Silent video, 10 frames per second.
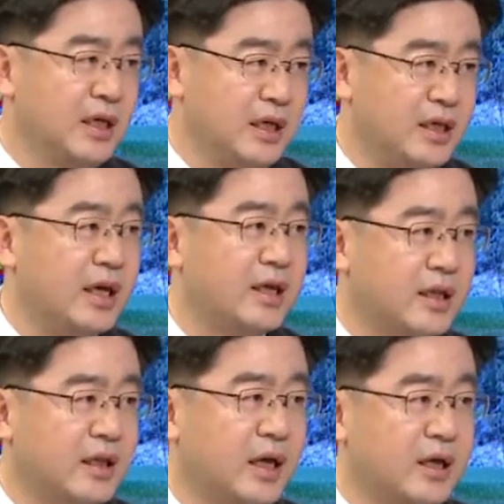인계해야
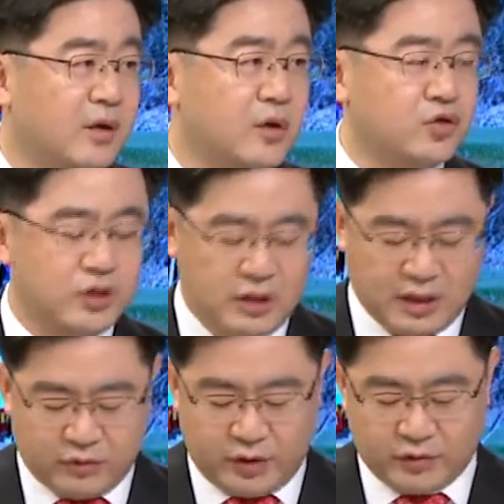된다라고 주장을
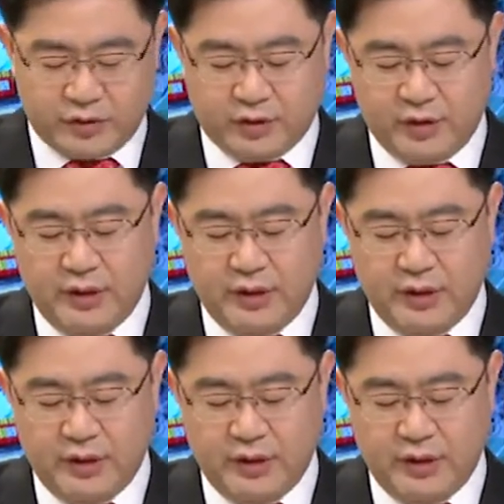하고 있고요.